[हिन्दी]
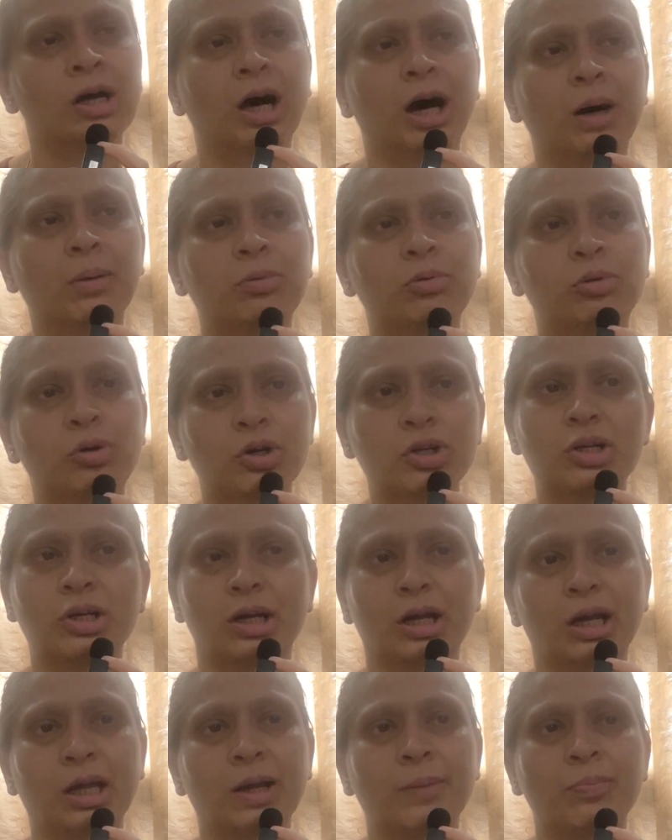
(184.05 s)
आप खुश
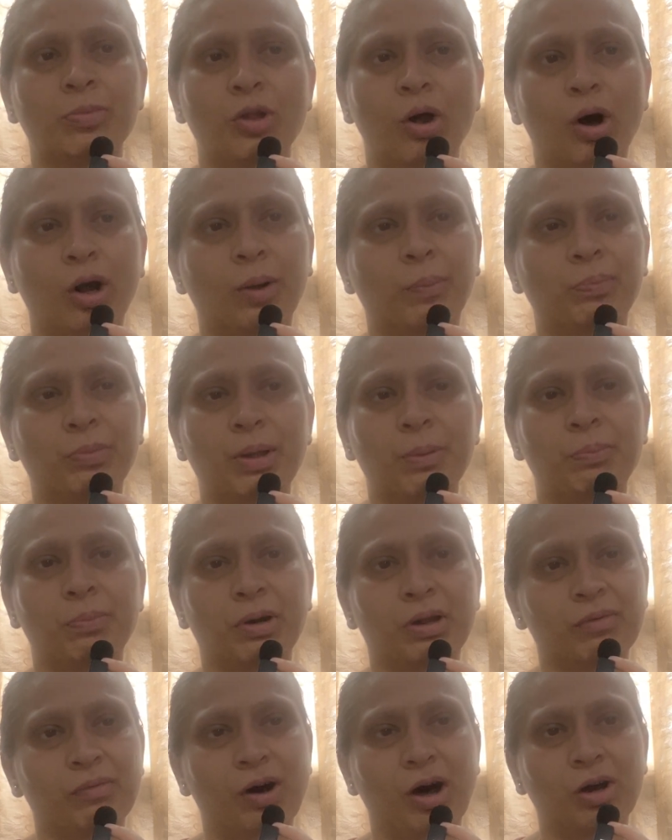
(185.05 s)
रहें और अपने
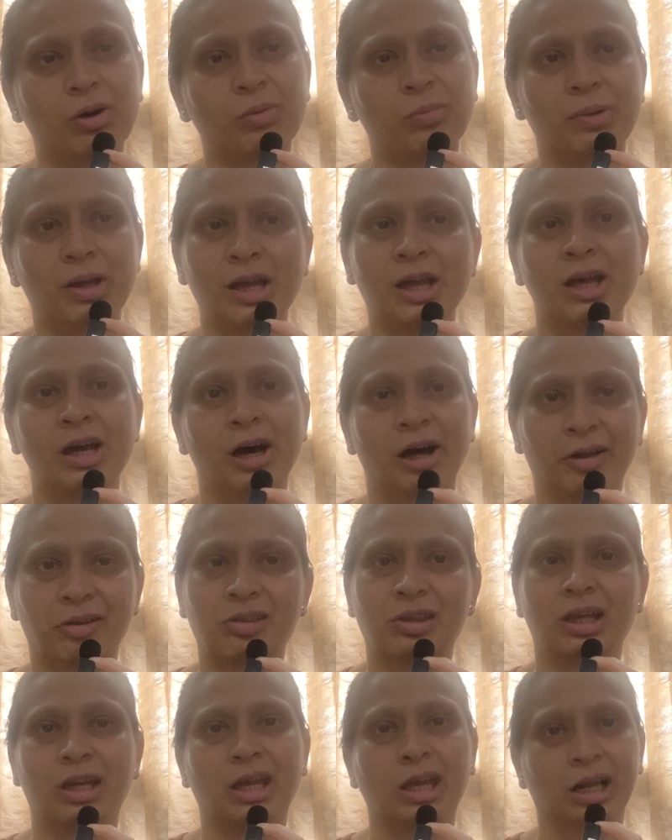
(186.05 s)
परिवारों में
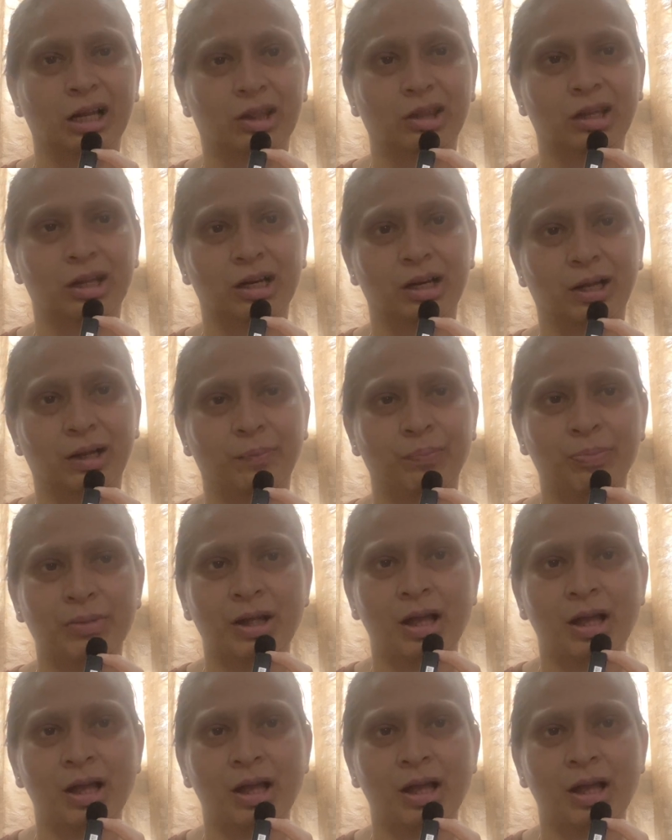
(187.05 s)
हंसते खेलते रहें